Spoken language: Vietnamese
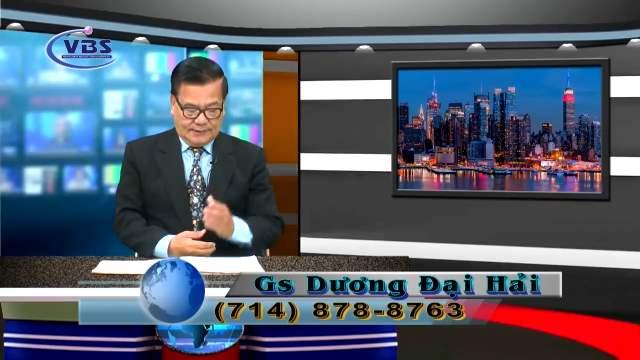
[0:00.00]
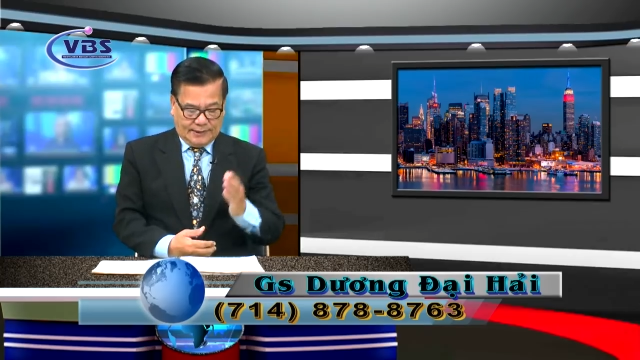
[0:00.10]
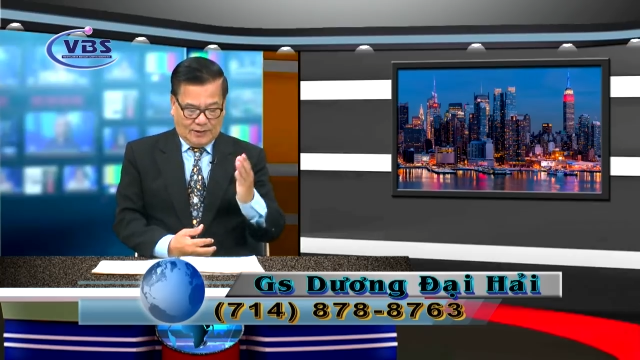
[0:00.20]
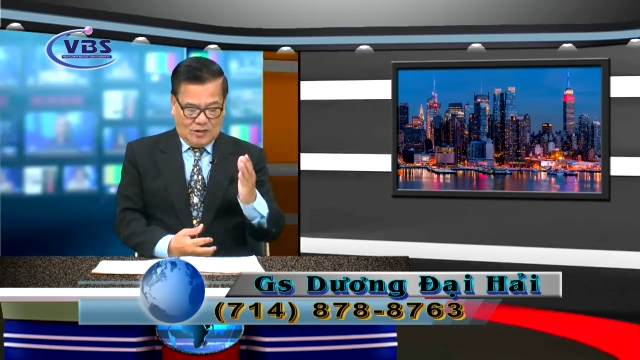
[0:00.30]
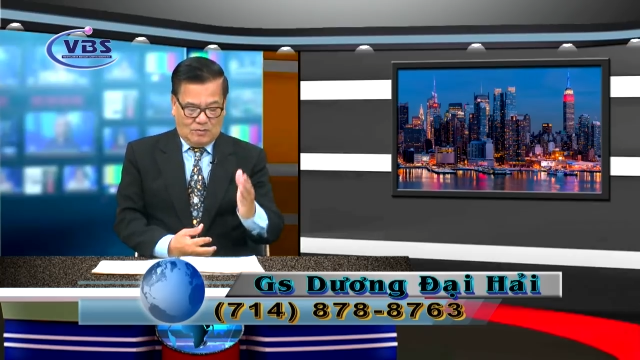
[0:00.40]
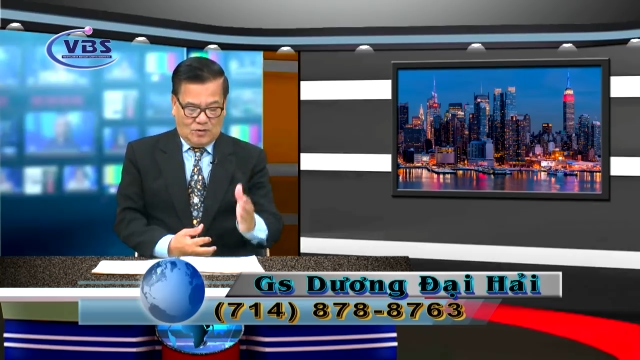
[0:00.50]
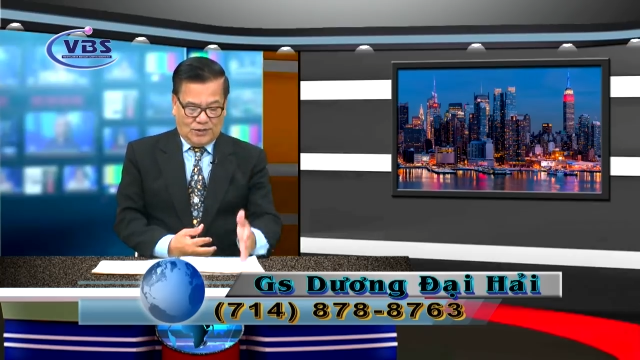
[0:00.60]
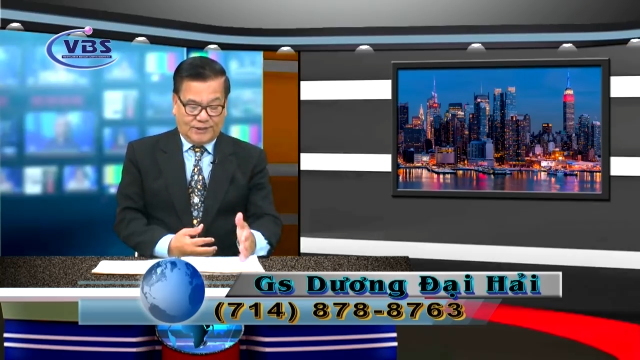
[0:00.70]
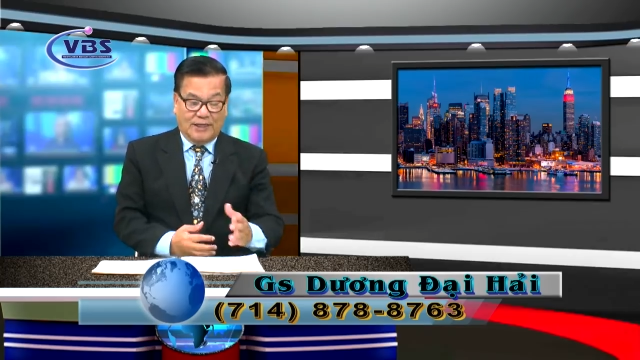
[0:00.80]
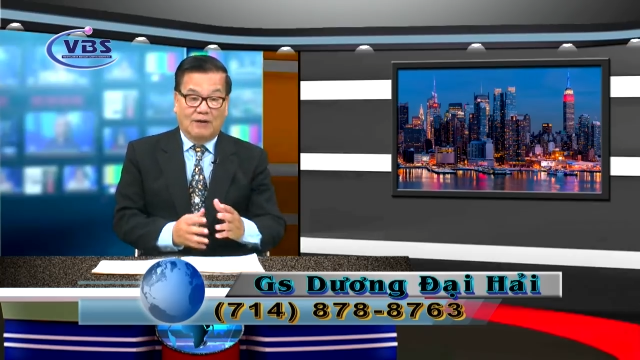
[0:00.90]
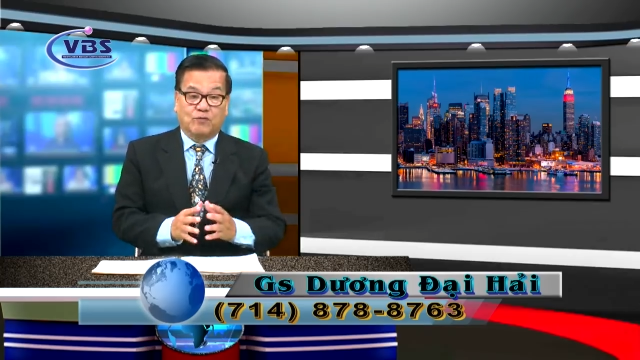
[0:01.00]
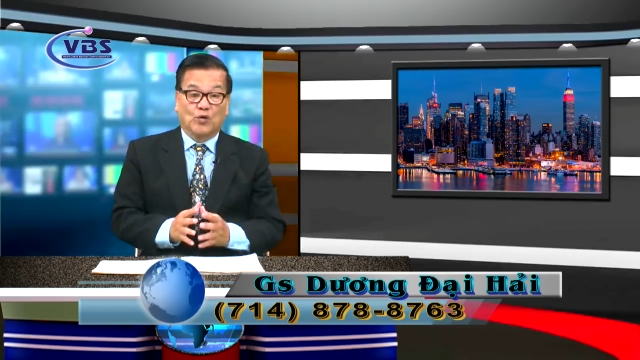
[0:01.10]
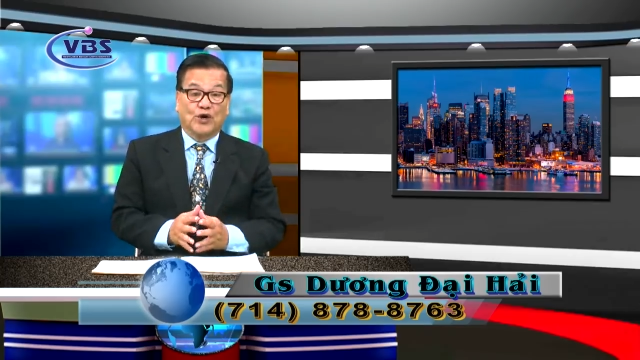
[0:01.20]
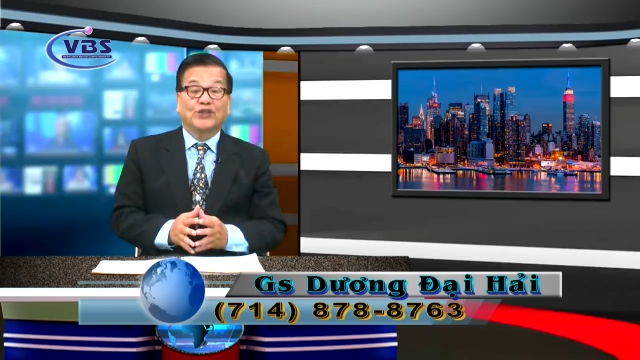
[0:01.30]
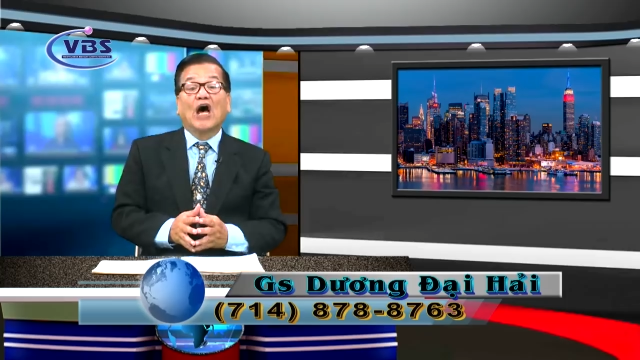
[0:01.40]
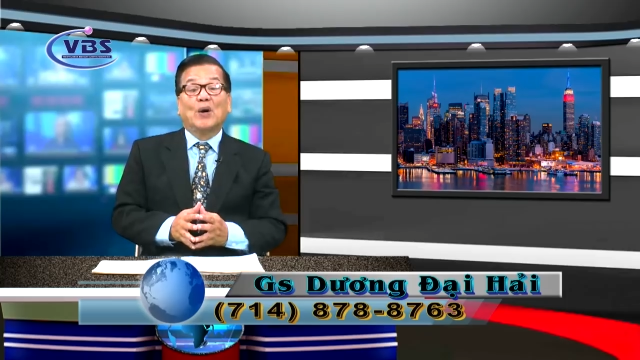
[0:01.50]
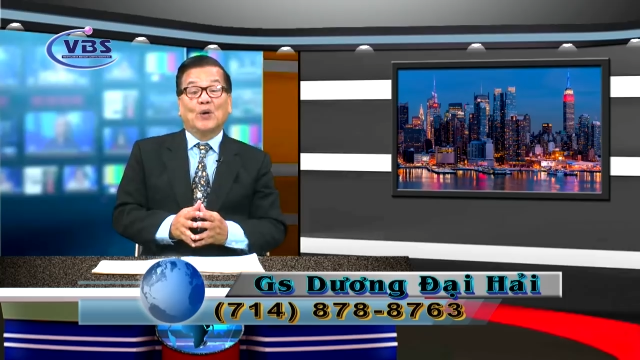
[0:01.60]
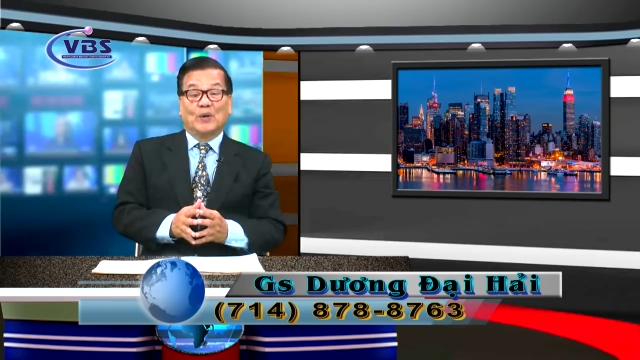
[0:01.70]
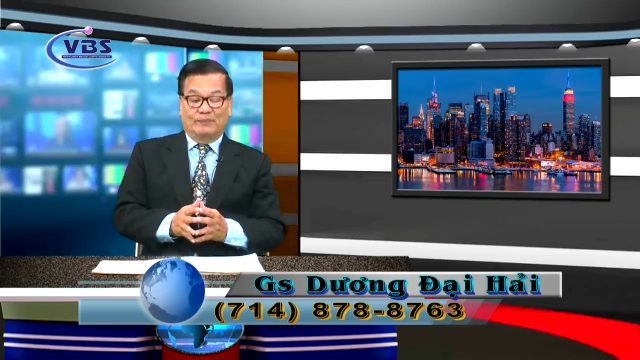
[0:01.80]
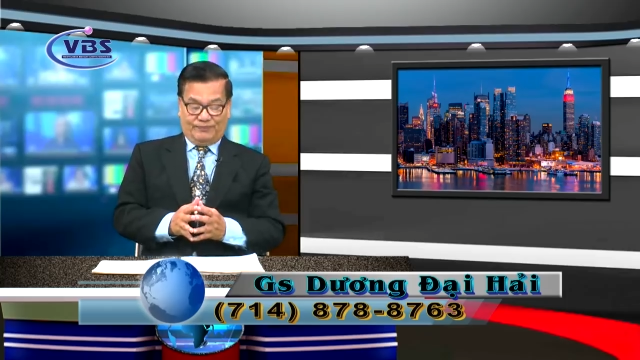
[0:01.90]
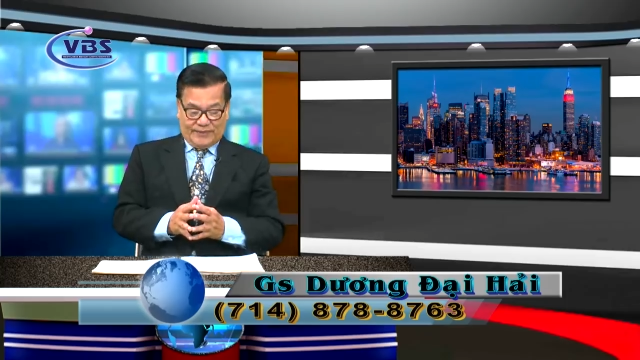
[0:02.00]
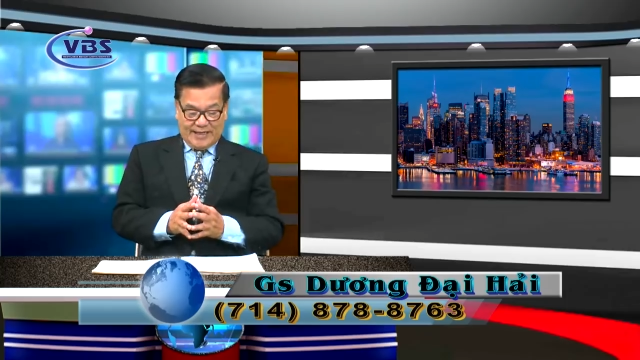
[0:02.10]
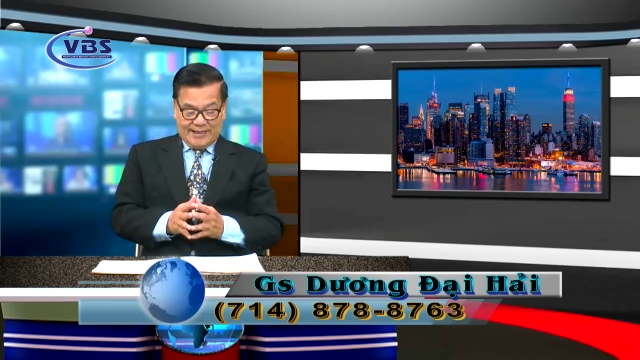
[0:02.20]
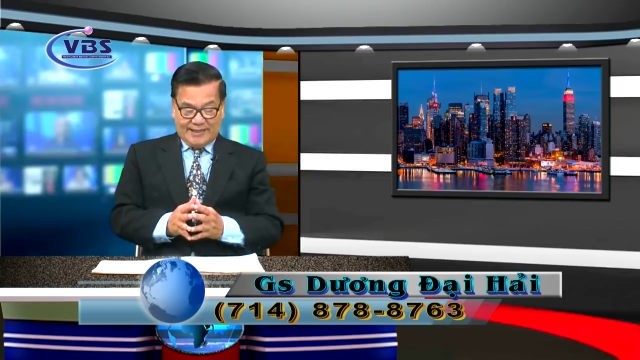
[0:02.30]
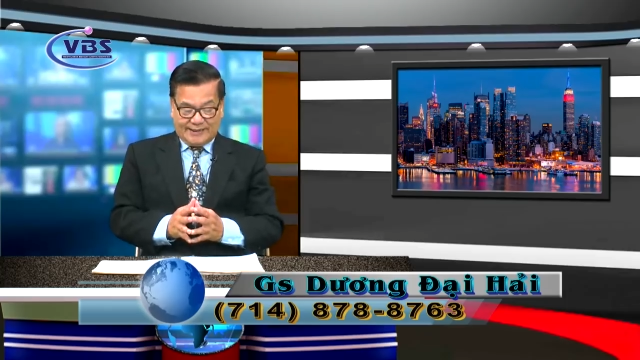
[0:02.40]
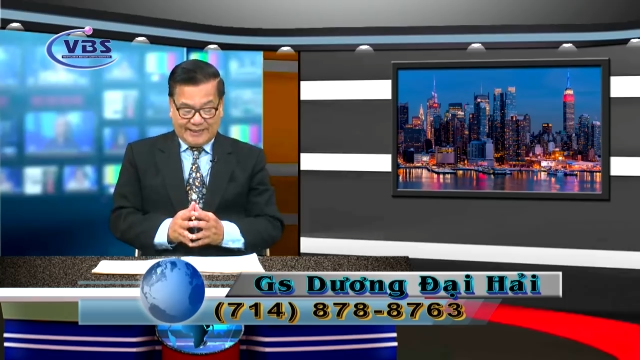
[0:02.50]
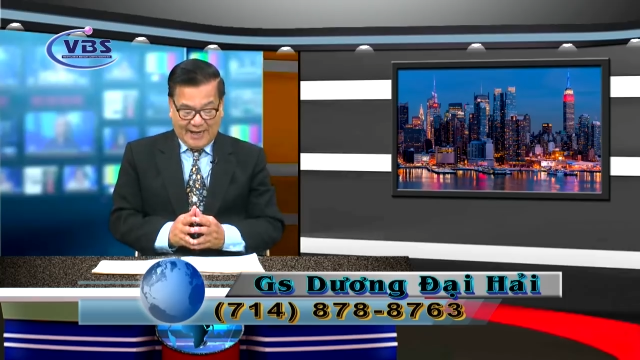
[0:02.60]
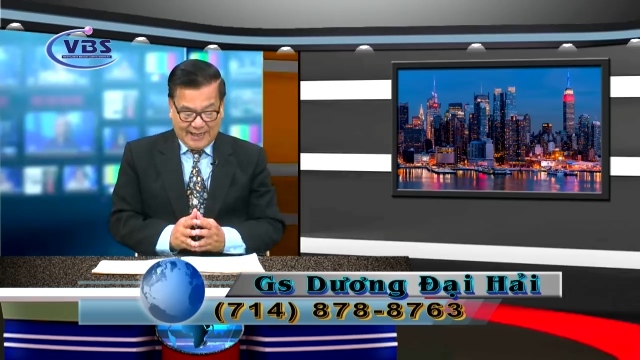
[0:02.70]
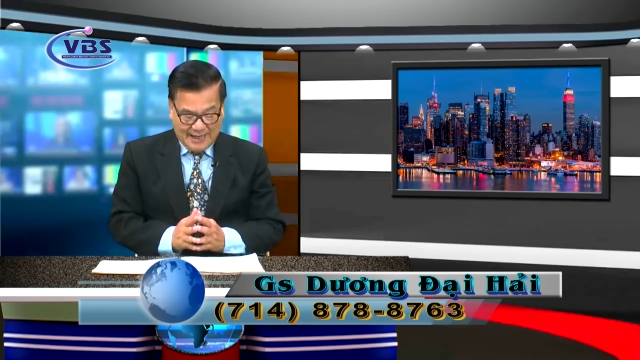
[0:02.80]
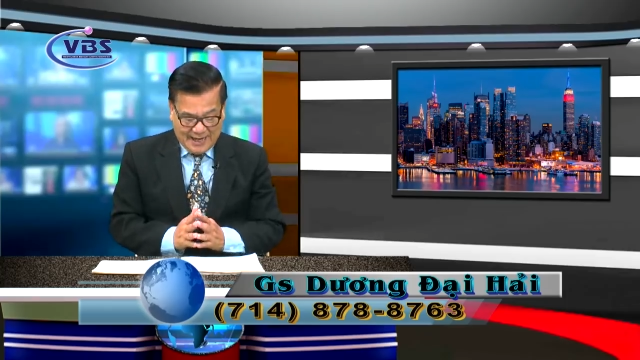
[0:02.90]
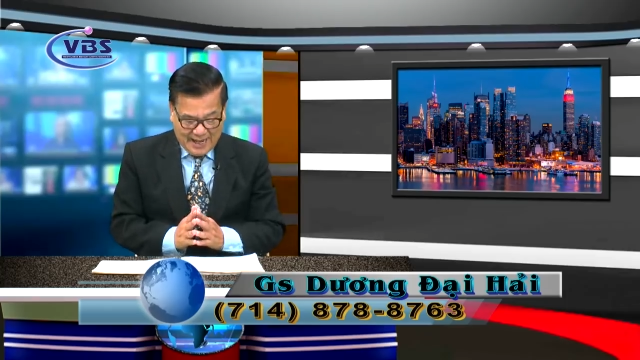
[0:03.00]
thì có một à, phụ nữ tàu tên